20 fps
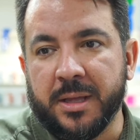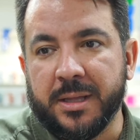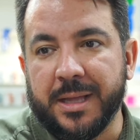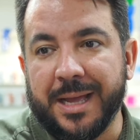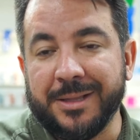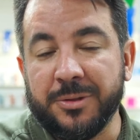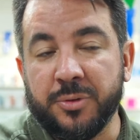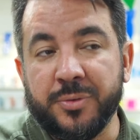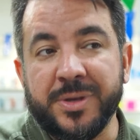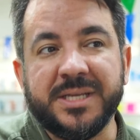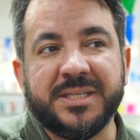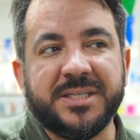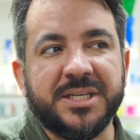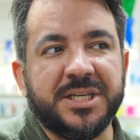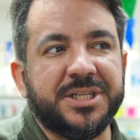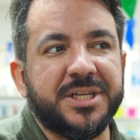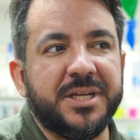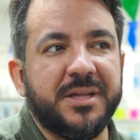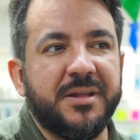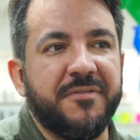Ah, não
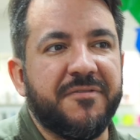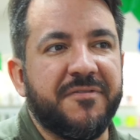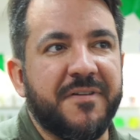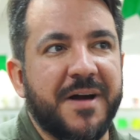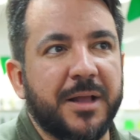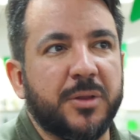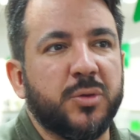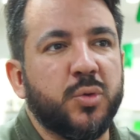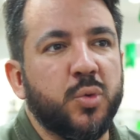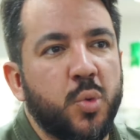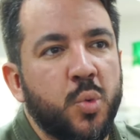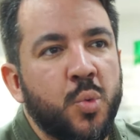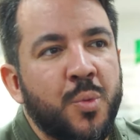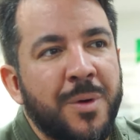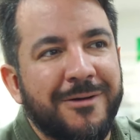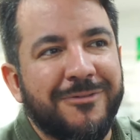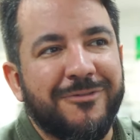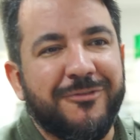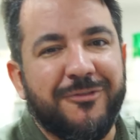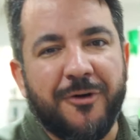existe de fato
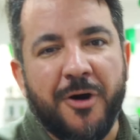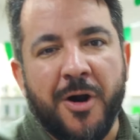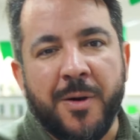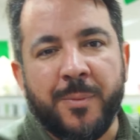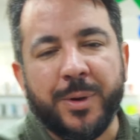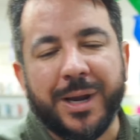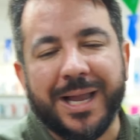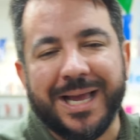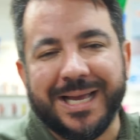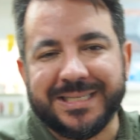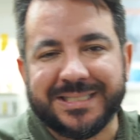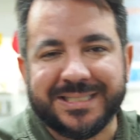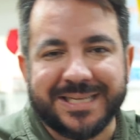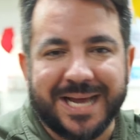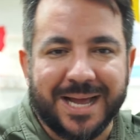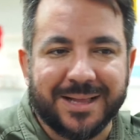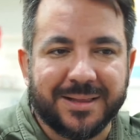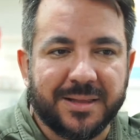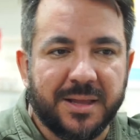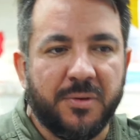uma fórmula
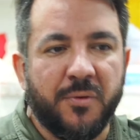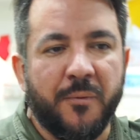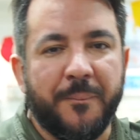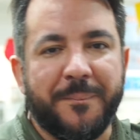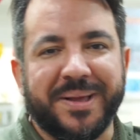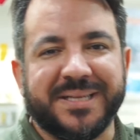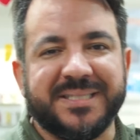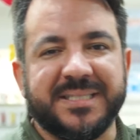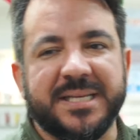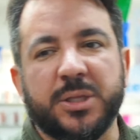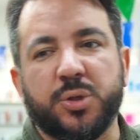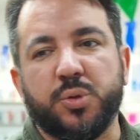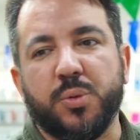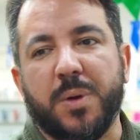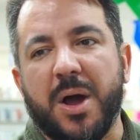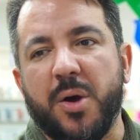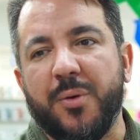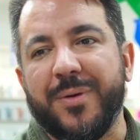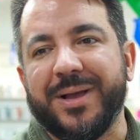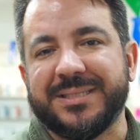exata, um
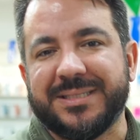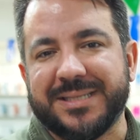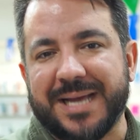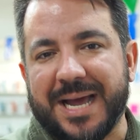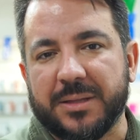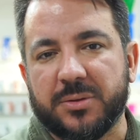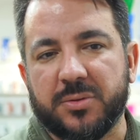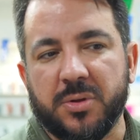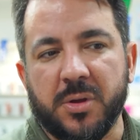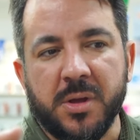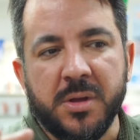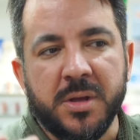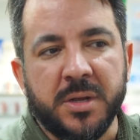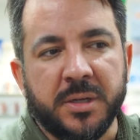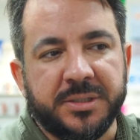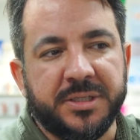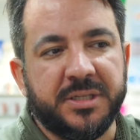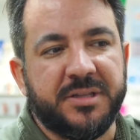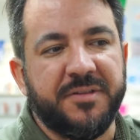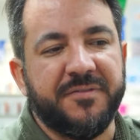percentual exato.
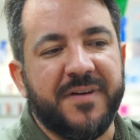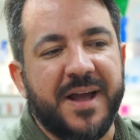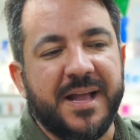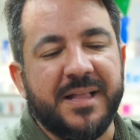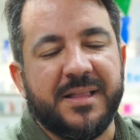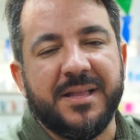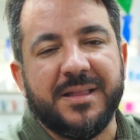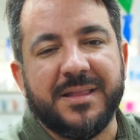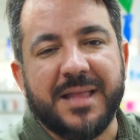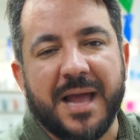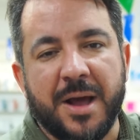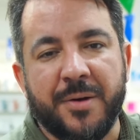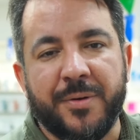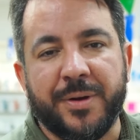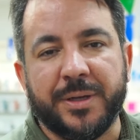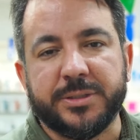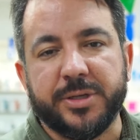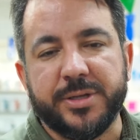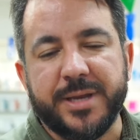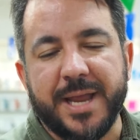A gente vai te dar
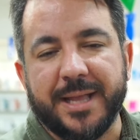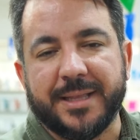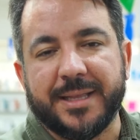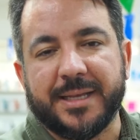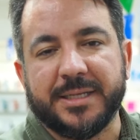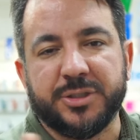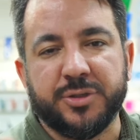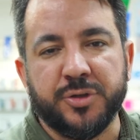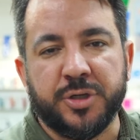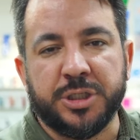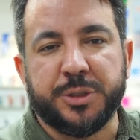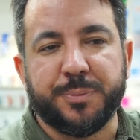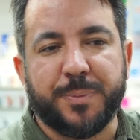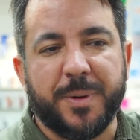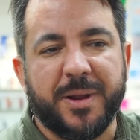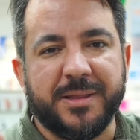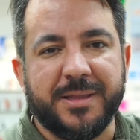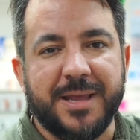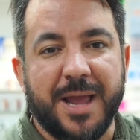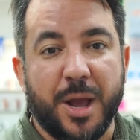umas orientações
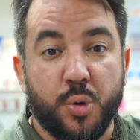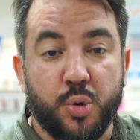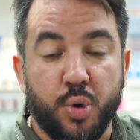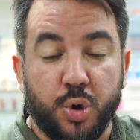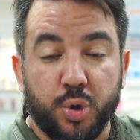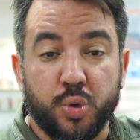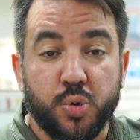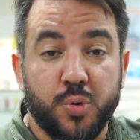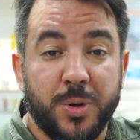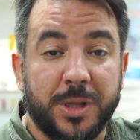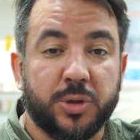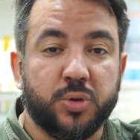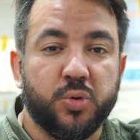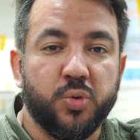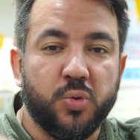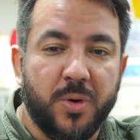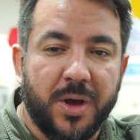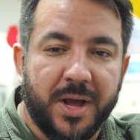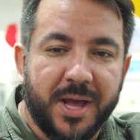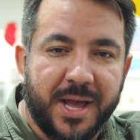para, de acordo com a
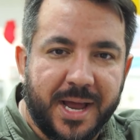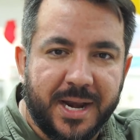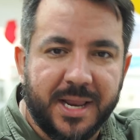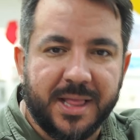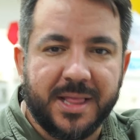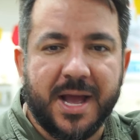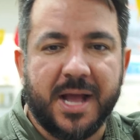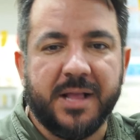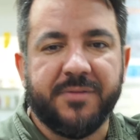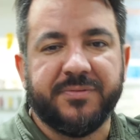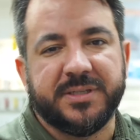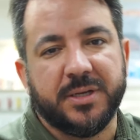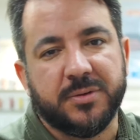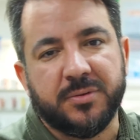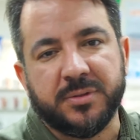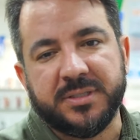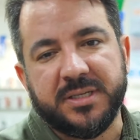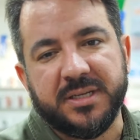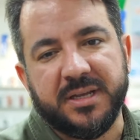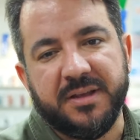tua realidade, você
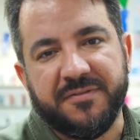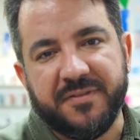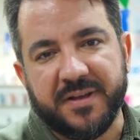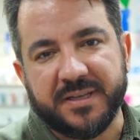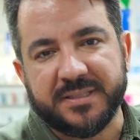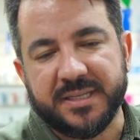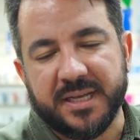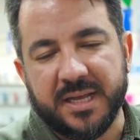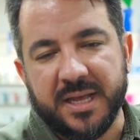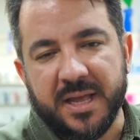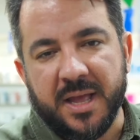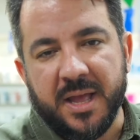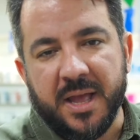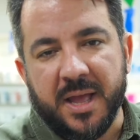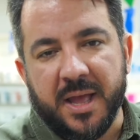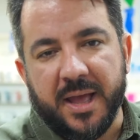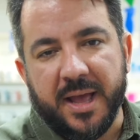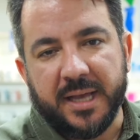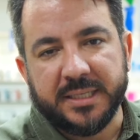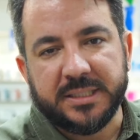conseguir fazer
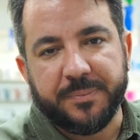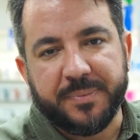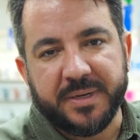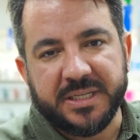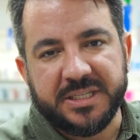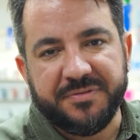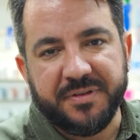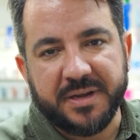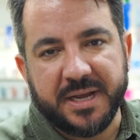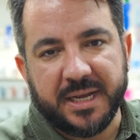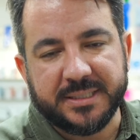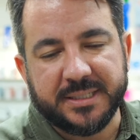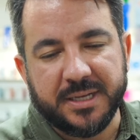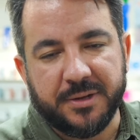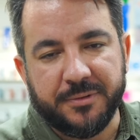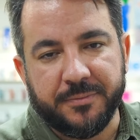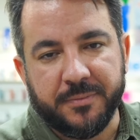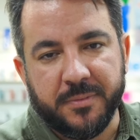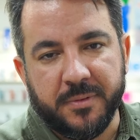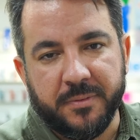essa
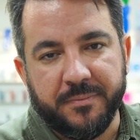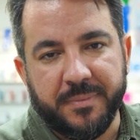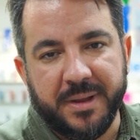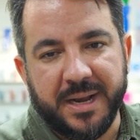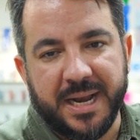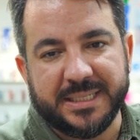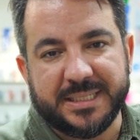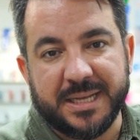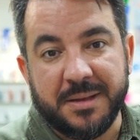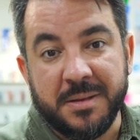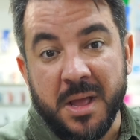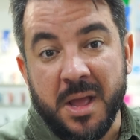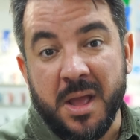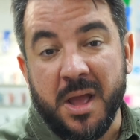precificação. Beleza?